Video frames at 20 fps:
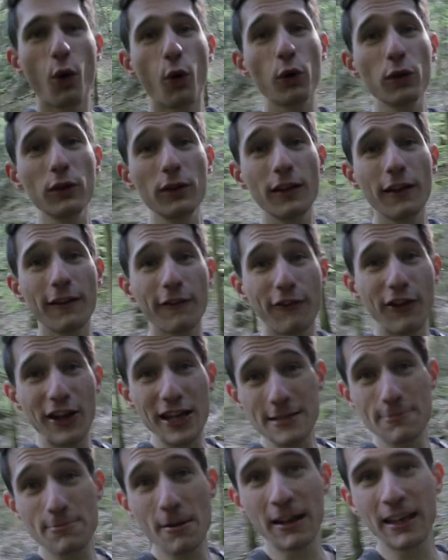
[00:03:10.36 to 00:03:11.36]

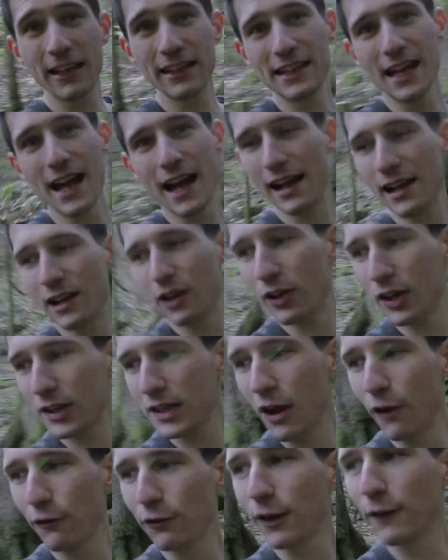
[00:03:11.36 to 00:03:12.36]
unfassbar genial aus
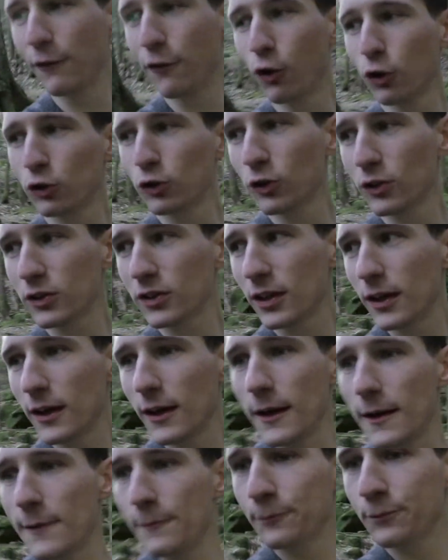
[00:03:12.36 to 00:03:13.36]
auf den Fotos.
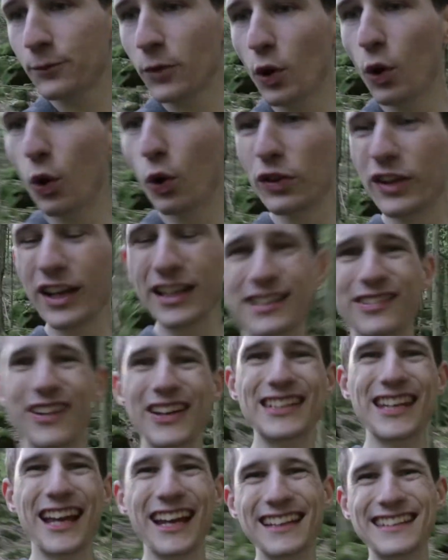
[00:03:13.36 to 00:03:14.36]
Und das
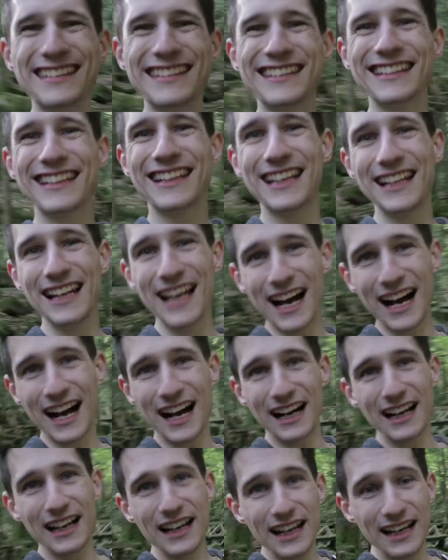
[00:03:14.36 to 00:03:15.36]
Wasser ist
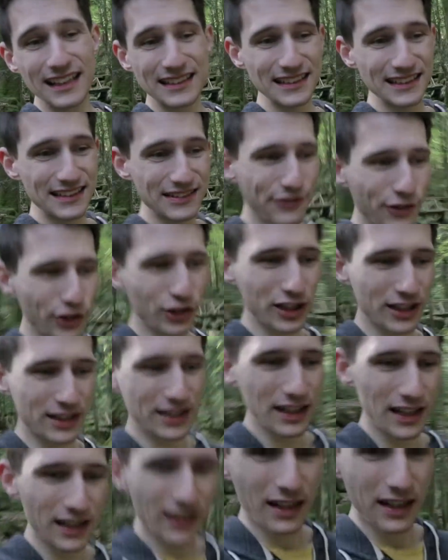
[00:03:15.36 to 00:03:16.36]
klar. Es ist wirklich
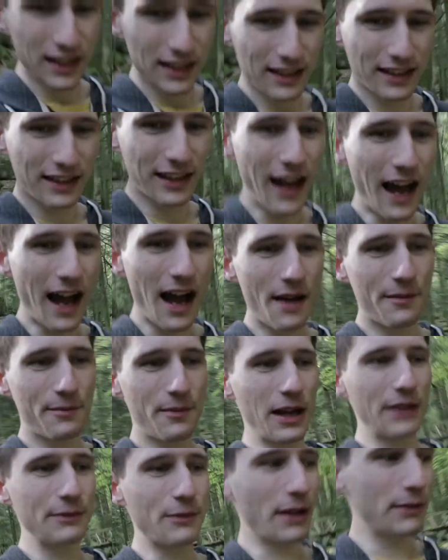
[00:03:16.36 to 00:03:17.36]
klar.
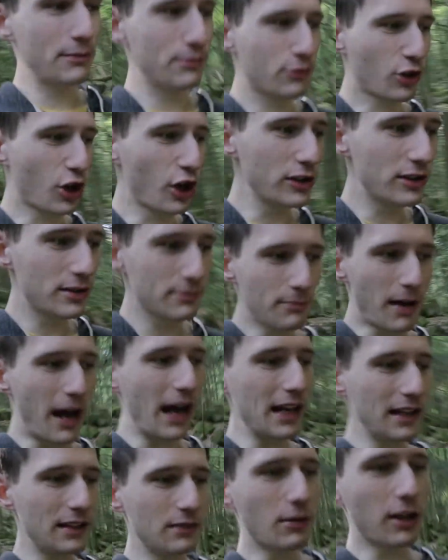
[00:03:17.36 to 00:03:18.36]
Man, man könnte
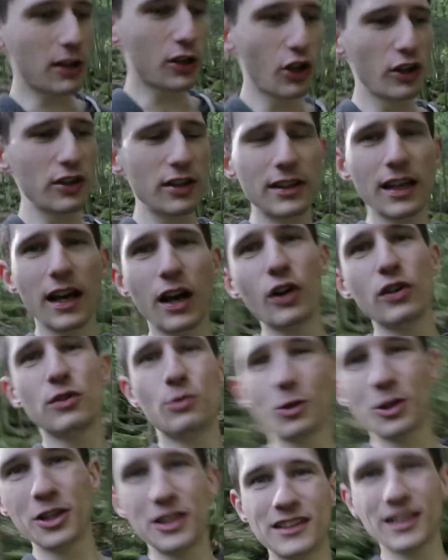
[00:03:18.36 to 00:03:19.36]
meinen, man könnte daraus
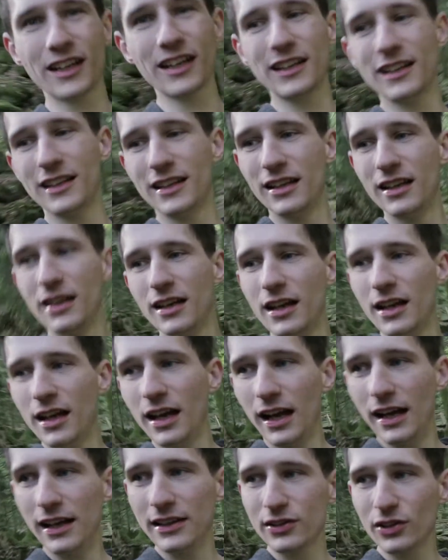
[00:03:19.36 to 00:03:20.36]
wirklich trinken.
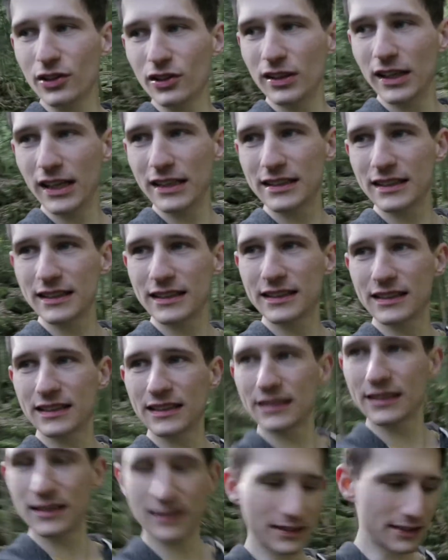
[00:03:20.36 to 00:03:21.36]
Also es ist,
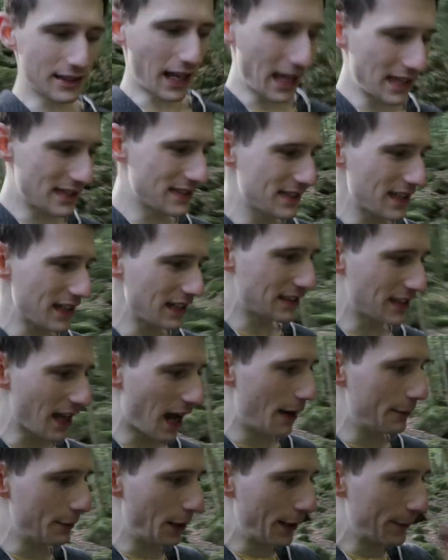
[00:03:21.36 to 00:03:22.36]
es ist echt der
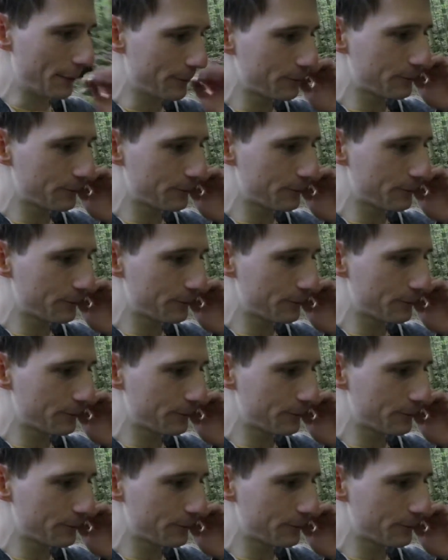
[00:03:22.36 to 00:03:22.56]
Hammer.